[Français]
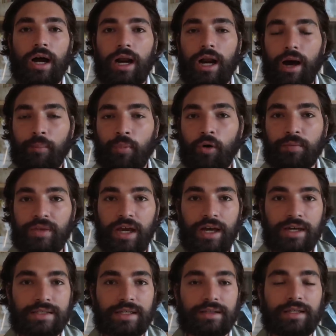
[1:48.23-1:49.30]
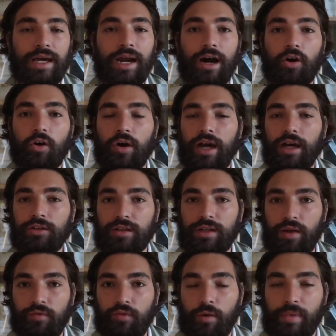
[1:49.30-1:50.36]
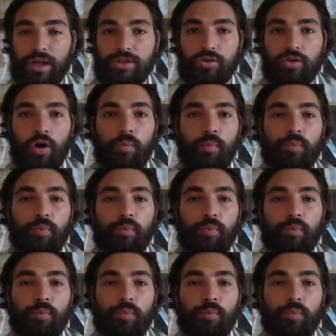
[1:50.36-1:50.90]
La première, c'était la collecte d'informations